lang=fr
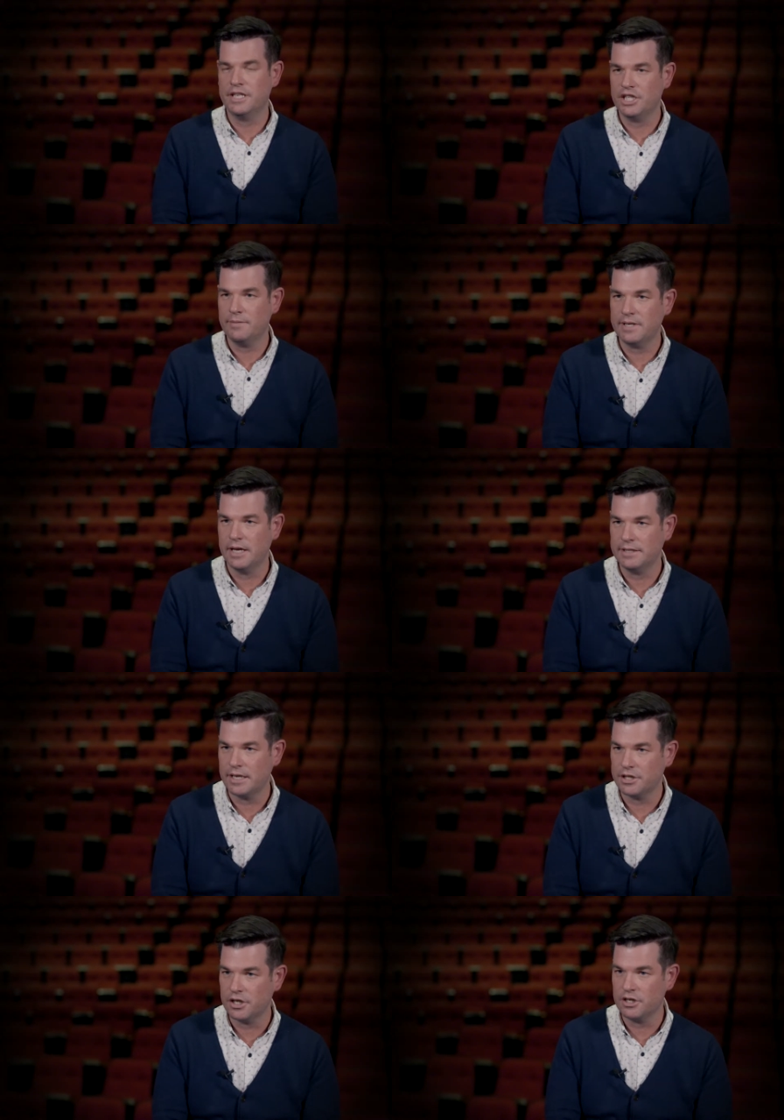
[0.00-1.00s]
cégep, ça,
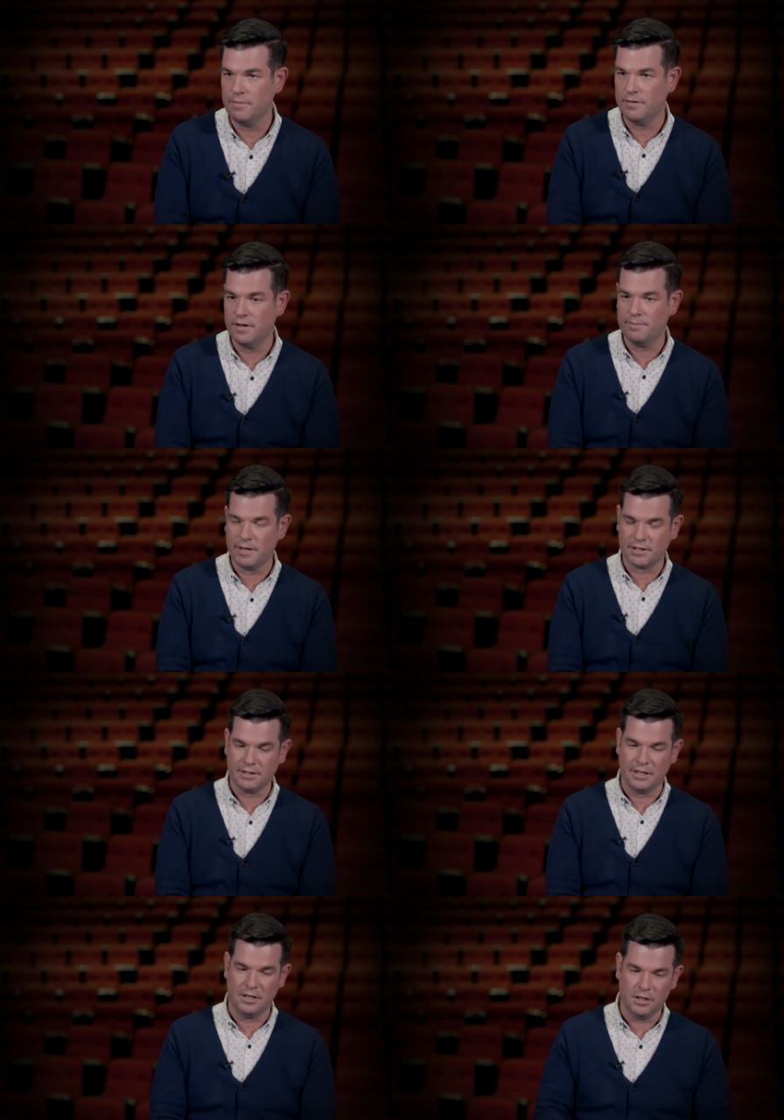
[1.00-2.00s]
a changé ma vie parce
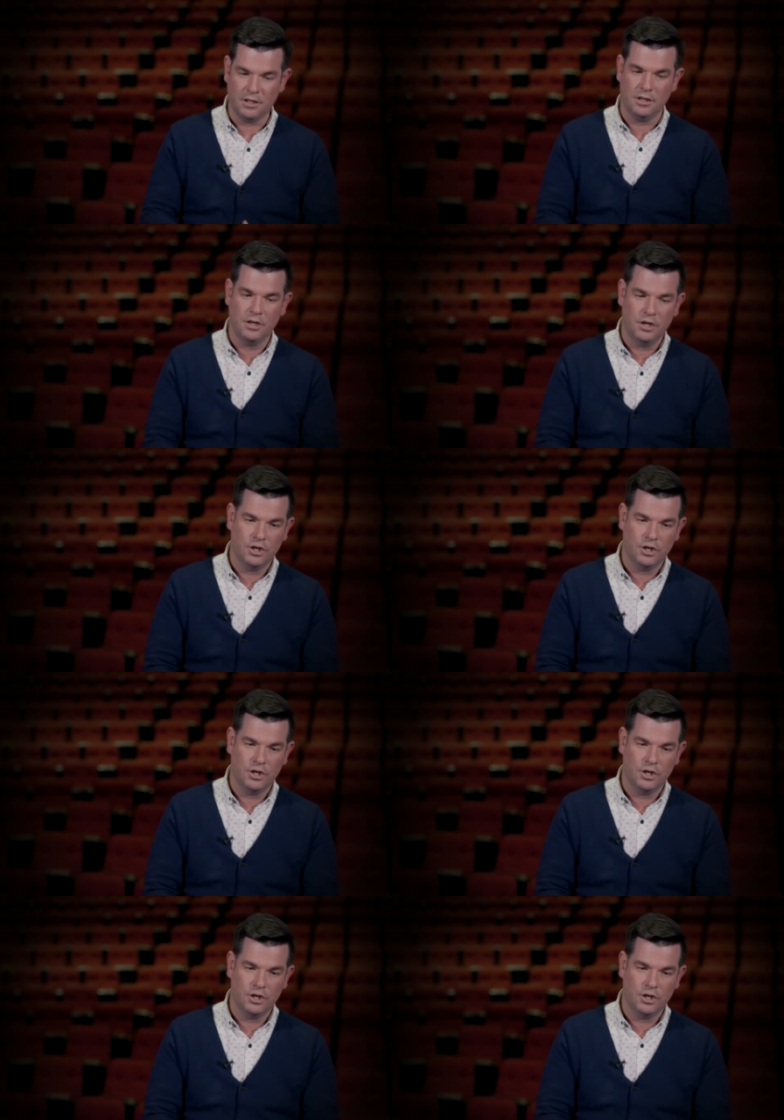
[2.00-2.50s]
que c'est là